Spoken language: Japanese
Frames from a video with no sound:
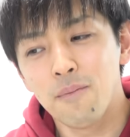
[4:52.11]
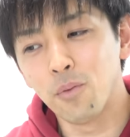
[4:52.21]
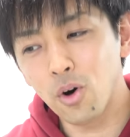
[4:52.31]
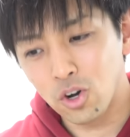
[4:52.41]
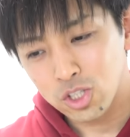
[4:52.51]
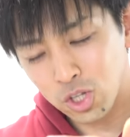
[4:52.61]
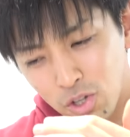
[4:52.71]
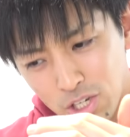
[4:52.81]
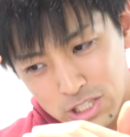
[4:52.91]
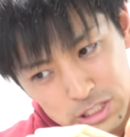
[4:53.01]
もうそ
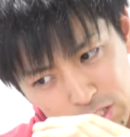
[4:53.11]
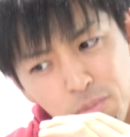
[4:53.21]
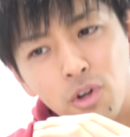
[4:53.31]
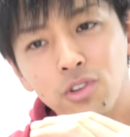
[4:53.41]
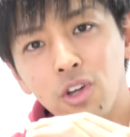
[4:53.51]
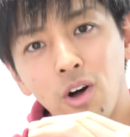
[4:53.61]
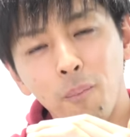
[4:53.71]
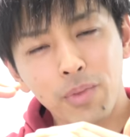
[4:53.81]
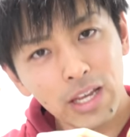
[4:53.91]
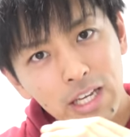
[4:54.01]
の1問の
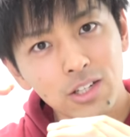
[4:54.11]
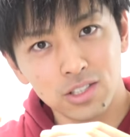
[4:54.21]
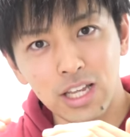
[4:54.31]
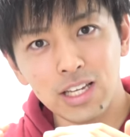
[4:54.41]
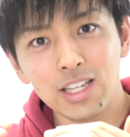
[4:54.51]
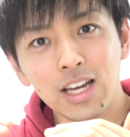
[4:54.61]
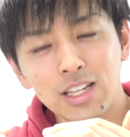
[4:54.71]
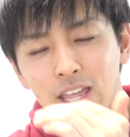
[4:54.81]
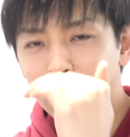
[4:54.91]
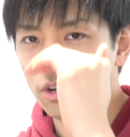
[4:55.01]
できるできな
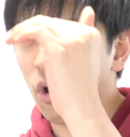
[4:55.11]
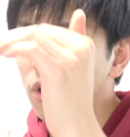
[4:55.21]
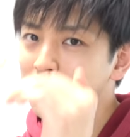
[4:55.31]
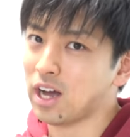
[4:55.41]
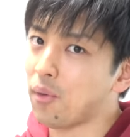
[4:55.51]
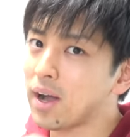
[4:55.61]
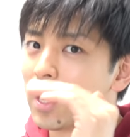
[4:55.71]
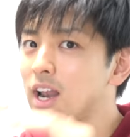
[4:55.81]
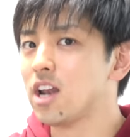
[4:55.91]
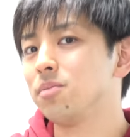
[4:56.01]
いで合否が分
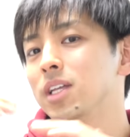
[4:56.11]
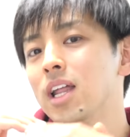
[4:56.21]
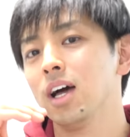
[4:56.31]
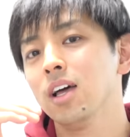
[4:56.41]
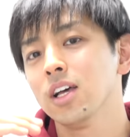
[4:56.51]
かれるみたいな、